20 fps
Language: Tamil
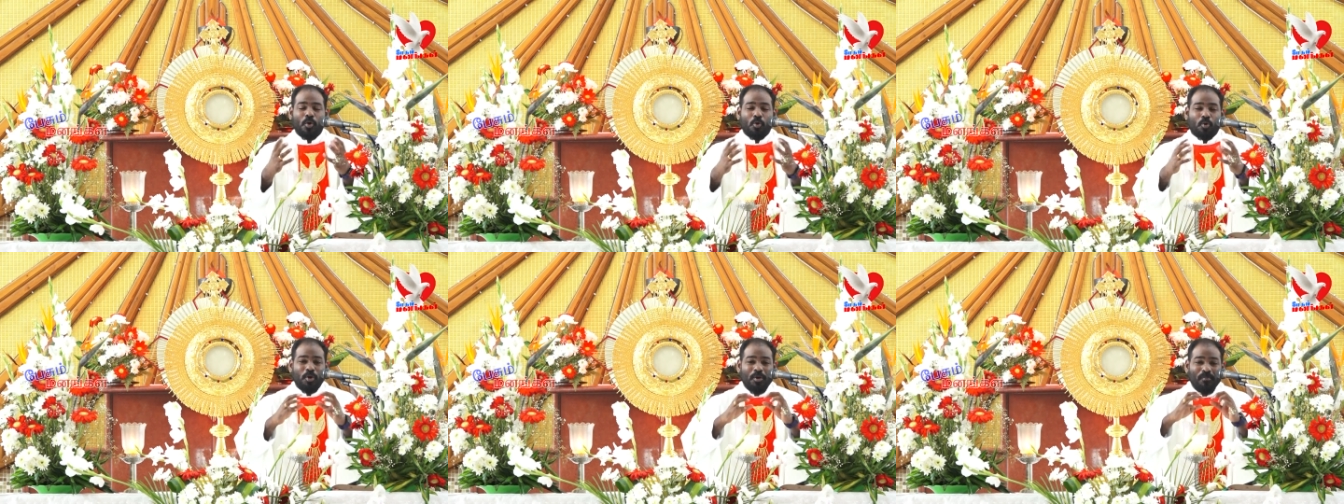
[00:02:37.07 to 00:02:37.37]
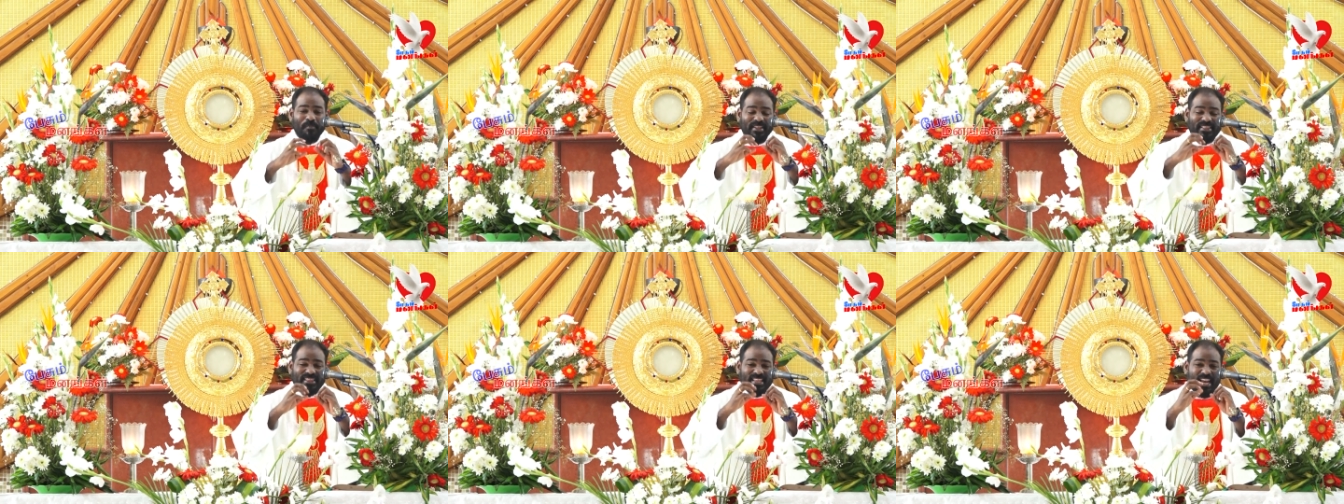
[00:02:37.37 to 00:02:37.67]

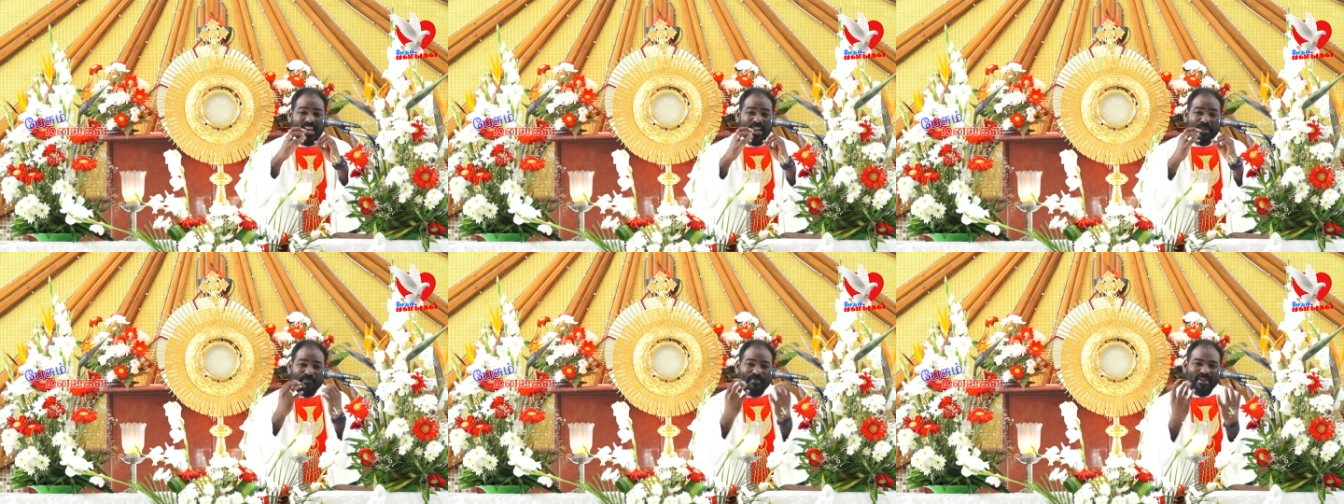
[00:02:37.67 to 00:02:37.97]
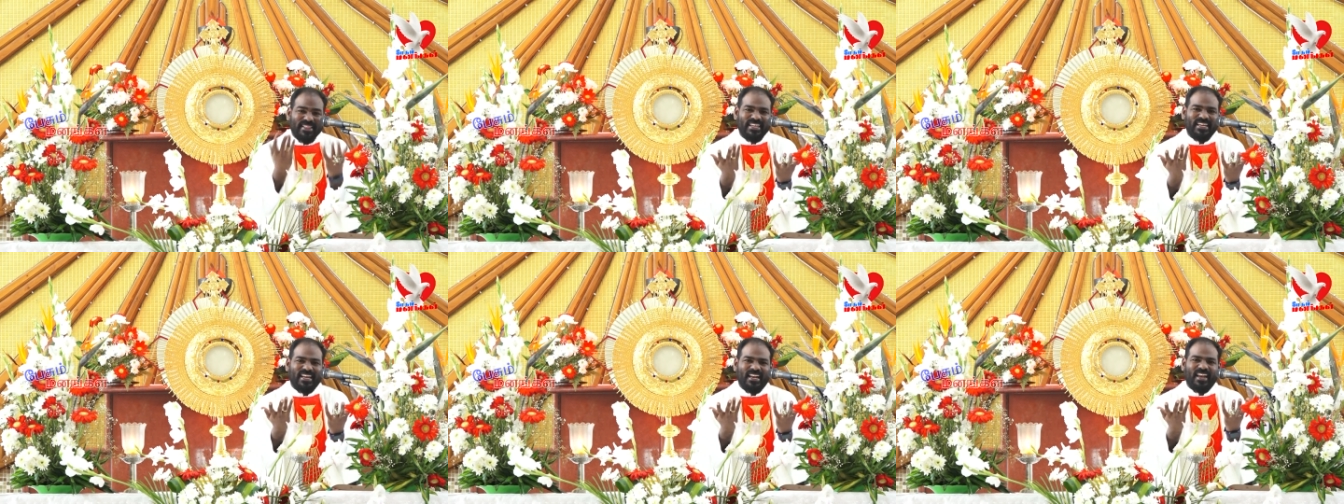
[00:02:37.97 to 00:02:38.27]
குடும்பத்தில்
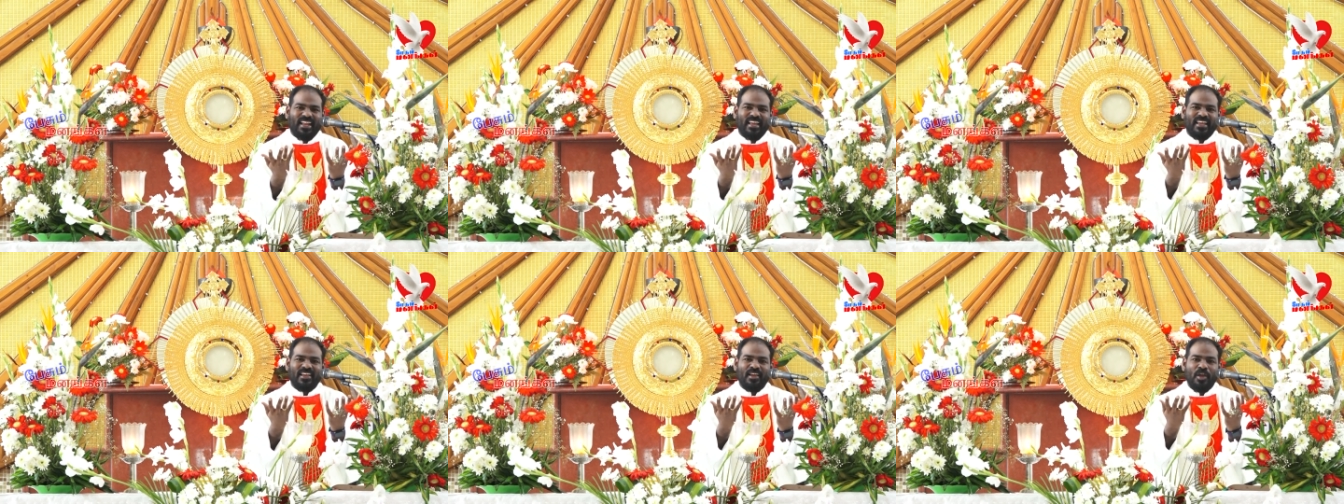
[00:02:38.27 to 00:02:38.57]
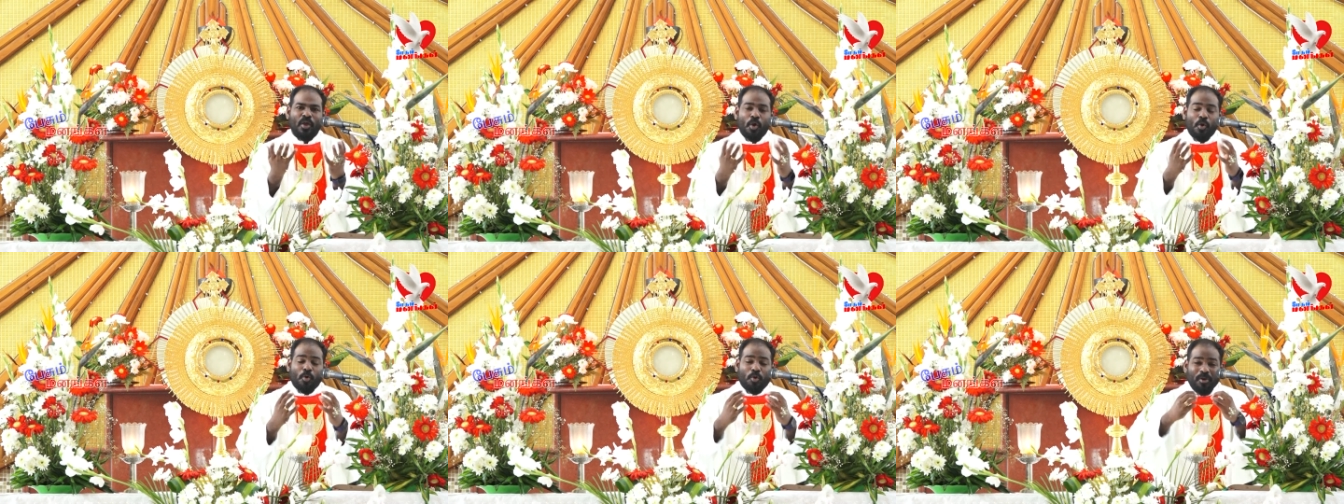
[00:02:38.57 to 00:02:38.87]
நிம்மதி இல்லை
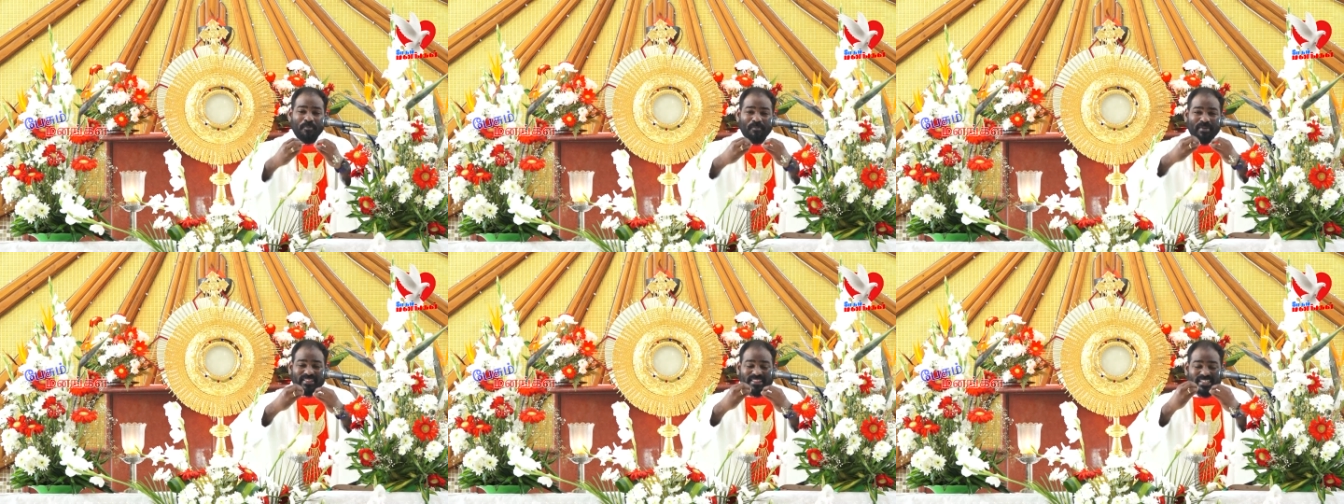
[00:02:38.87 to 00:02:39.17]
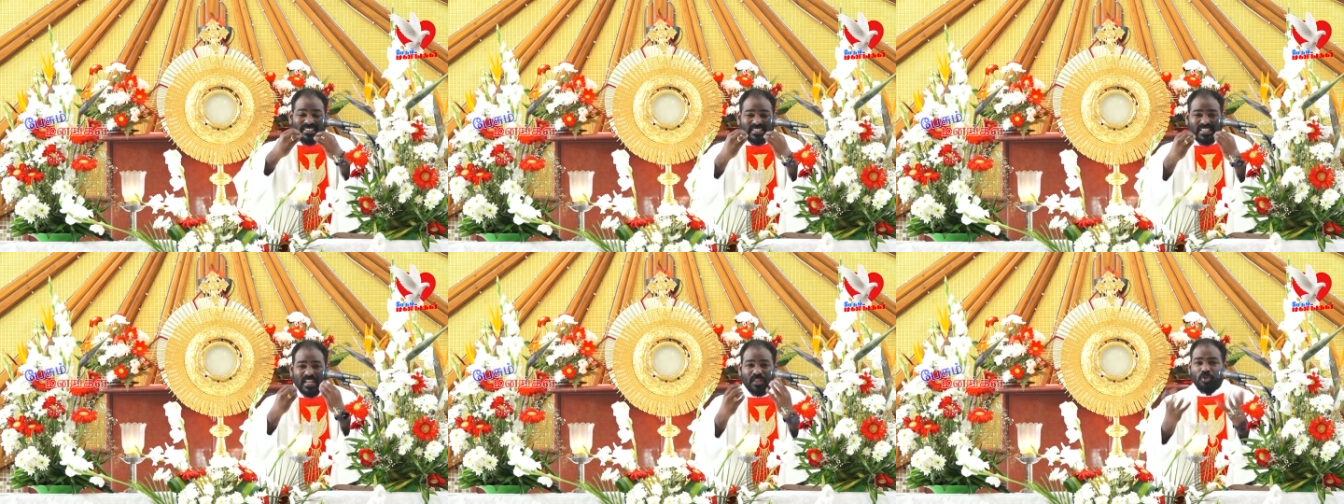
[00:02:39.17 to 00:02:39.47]

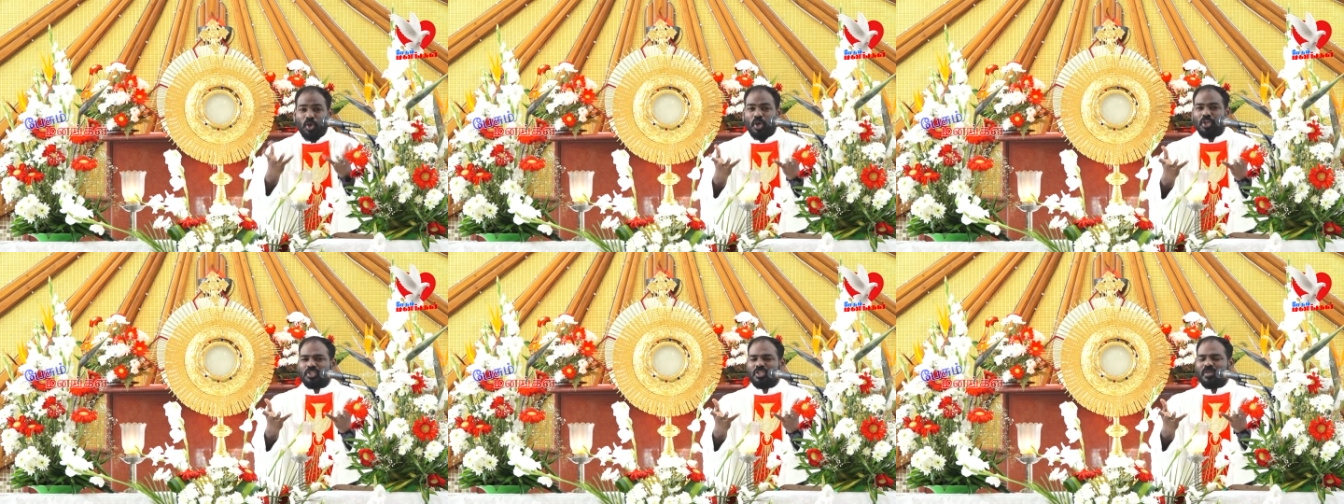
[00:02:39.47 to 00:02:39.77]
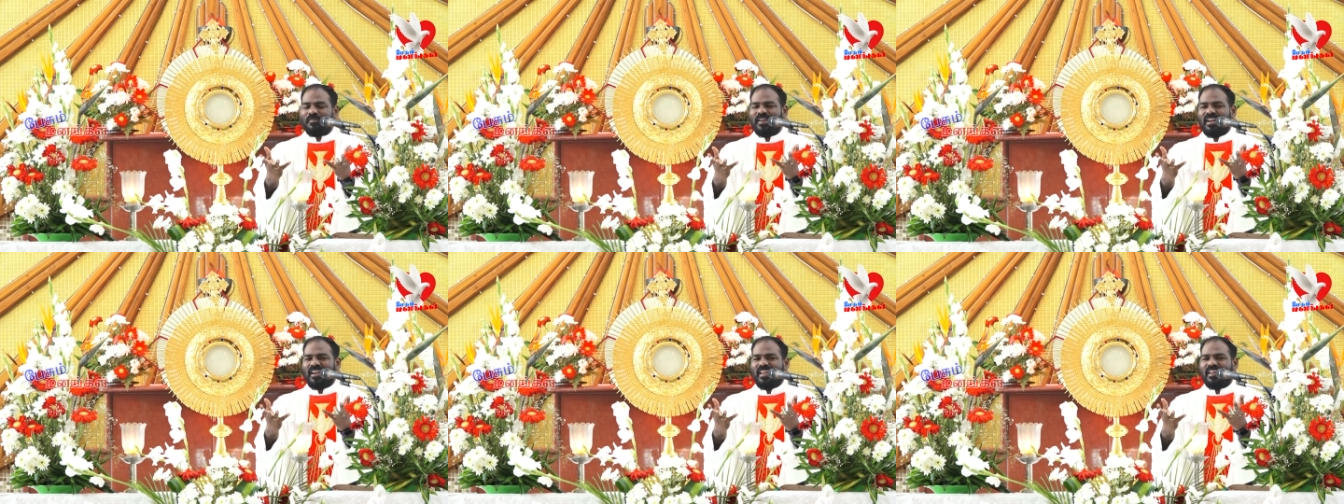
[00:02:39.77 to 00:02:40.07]
குடும்பத்தில்
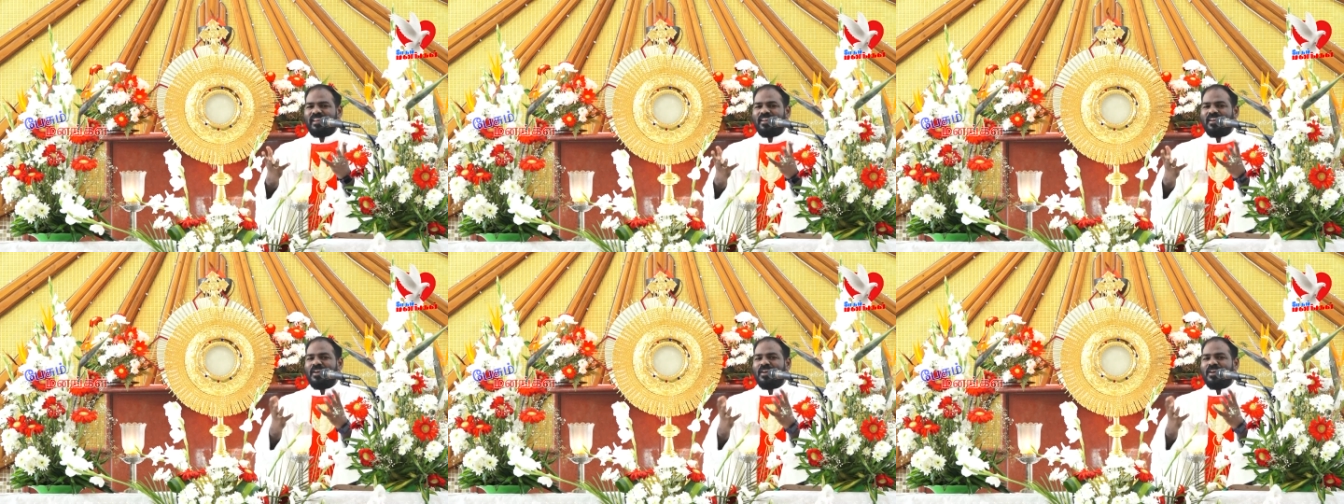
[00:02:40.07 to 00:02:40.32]
சந்தோஷம் இல்லை